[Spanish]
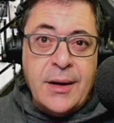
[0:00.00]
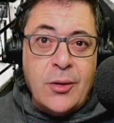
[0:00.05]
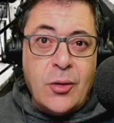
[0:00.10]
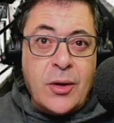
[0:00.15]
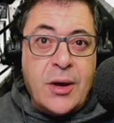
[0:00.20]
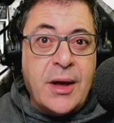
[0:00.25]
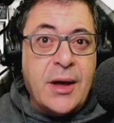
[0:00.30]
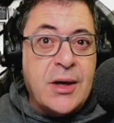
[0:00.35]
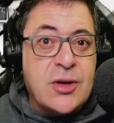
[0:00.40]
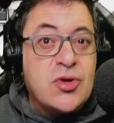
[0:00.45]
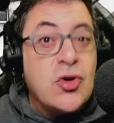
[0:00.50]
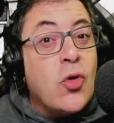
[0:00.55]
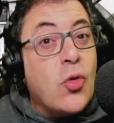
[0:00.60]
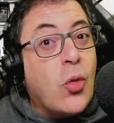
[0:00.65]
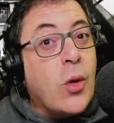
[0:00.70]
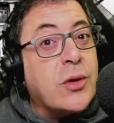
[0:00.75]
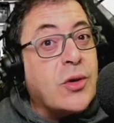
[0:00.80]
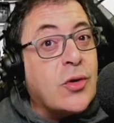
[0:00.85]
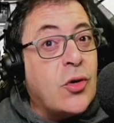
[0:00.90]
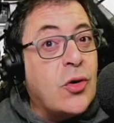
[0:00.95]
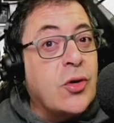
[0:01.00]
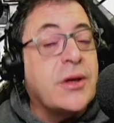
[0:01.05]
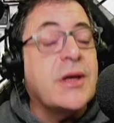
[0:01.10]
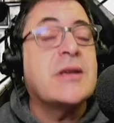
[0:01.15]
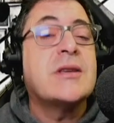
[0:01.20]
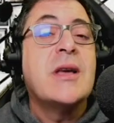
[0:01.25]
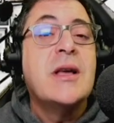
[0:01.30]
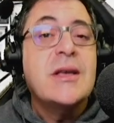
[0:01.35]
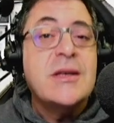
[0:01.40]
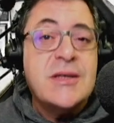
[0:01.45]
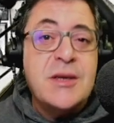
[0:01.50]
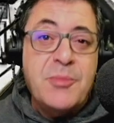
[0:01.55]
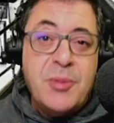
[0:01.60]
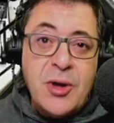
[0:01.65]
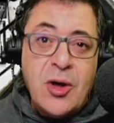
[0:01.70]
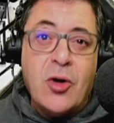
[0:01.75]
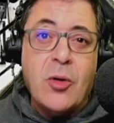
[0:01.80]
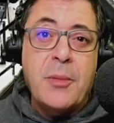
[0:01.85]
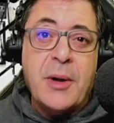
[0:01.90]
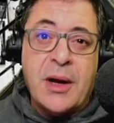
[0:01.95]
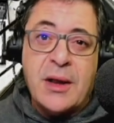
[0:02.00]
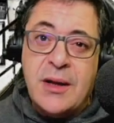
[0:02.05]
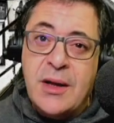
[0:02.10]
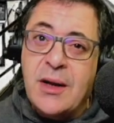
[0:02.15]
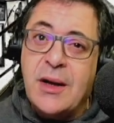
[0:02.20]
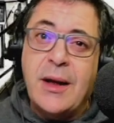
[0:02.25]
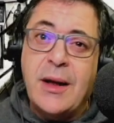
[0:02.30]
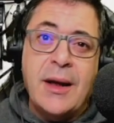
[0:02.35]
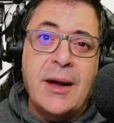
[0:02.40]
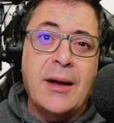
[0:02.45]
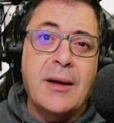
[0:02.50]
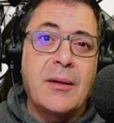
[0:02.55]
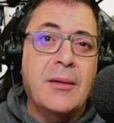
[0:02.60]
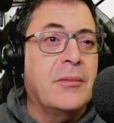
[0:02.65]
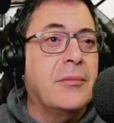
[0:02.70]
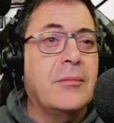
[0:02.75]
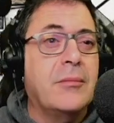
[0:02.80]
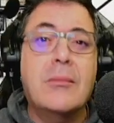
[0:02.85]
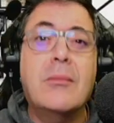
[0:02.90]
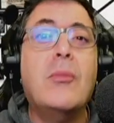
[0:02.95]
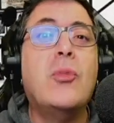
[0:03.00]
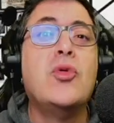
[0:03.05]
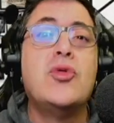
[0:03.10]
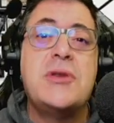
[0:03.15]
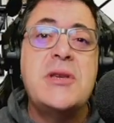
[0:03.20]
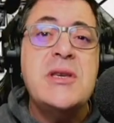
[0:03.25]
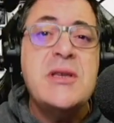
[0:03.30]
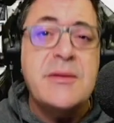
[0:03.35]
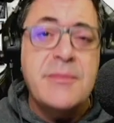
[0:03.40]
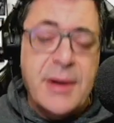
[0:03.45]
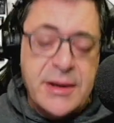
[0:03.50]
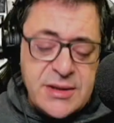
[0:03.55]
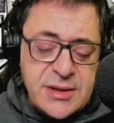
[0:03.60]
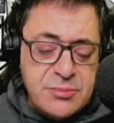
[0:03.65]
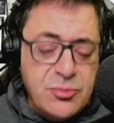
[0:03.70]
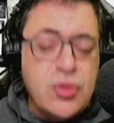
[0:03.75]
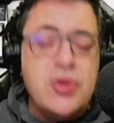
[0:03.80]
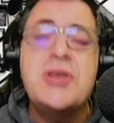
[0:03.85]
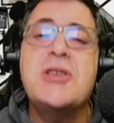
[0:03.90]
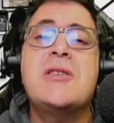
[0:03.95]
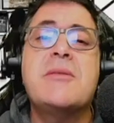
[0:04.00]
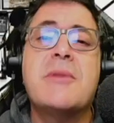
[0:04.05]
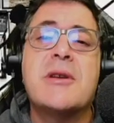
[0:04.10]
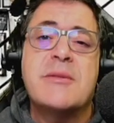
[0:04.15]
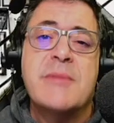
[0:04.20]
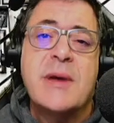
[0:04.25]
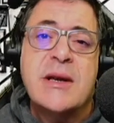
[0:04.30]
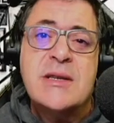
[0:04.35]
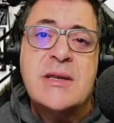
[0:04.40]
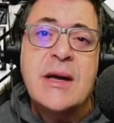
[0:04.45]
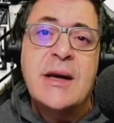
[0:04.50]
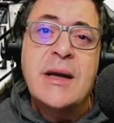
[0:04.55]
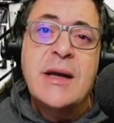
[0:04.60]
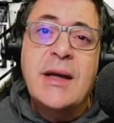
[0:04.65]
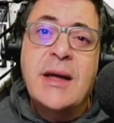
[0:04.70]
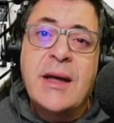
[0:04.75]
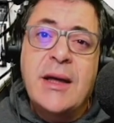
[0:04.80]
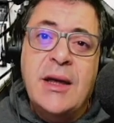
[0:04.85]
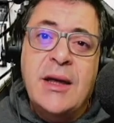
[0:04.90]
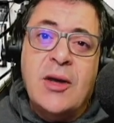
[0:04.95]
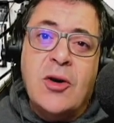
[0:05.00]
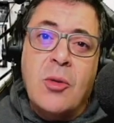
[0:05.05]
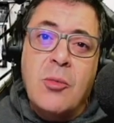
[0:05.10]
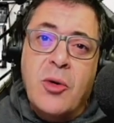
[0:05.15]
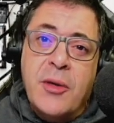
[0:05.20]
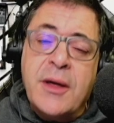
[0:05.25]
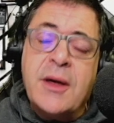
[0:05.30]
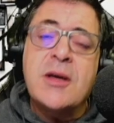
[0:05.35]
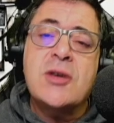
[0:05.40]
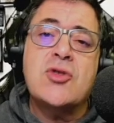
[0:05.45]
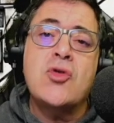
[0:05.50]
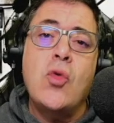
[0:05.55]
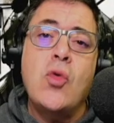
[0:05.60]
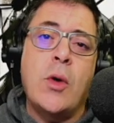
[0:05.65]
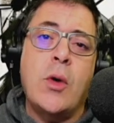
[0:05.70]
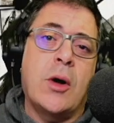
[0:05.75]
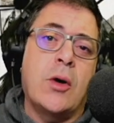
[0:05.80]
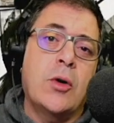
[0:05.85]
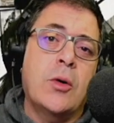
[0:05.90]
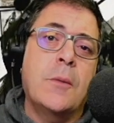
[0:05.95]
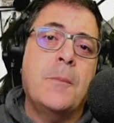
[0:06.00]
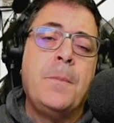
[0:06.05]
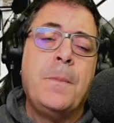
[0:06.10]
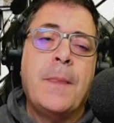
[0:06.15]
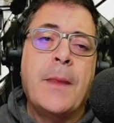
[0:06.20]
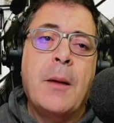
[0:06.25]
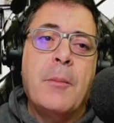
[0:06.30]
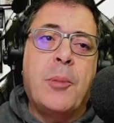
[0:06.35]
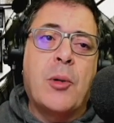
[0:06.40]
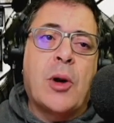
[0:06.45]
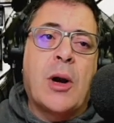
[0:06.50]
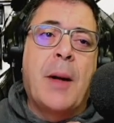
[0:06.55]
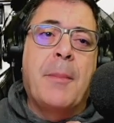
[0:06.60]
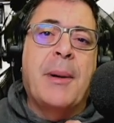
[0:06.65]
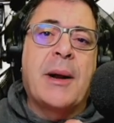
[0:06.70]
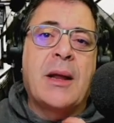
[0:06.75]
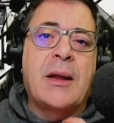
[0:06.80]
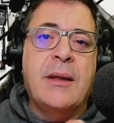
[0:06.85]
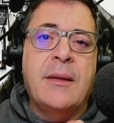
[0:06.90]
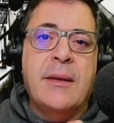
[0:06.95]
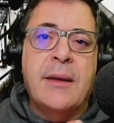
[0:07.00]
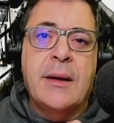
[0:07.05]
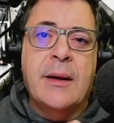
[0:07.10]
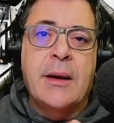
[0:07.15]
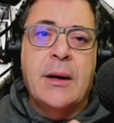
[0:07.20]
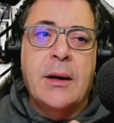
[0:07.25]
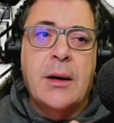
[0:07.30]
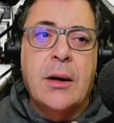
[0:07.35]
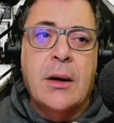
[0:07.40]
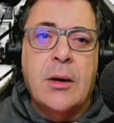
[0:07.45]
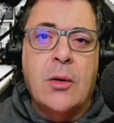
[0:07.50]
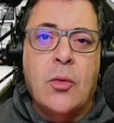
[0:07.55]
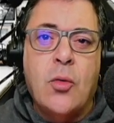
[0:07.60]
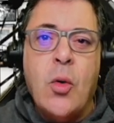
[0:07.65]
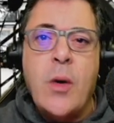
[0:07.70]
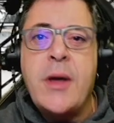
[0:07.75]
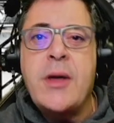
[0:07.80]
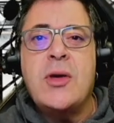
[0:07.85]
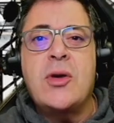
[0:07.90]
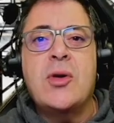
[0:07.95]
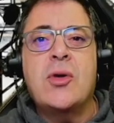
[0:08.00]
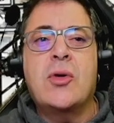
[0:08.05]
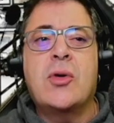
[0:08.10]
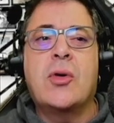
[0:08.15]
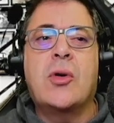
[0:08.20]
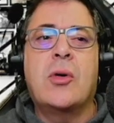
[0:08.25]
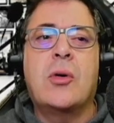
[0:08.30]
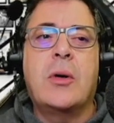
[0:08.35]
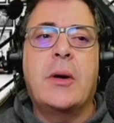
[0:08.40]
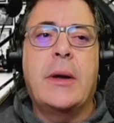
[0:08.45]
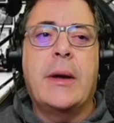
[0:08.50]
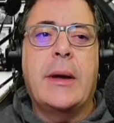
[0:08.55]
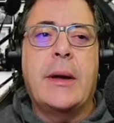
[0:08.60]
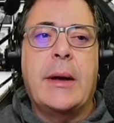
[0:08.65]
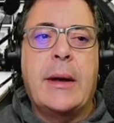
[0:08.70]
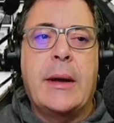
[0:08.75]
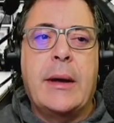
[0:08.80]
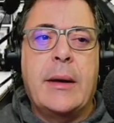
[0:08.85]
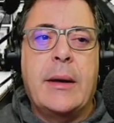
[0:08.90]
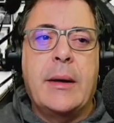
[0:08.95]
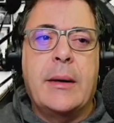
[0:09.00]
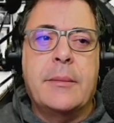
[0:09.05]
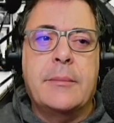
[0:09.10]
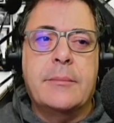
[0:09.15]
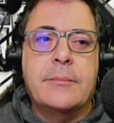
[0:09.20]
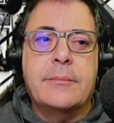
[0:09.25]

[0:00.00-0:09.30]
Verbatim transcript: lo que son cuatro gotas se pueden convertir en muchísimas, muchísimas más. Y como dejes un hueco por la parte del cuello, em,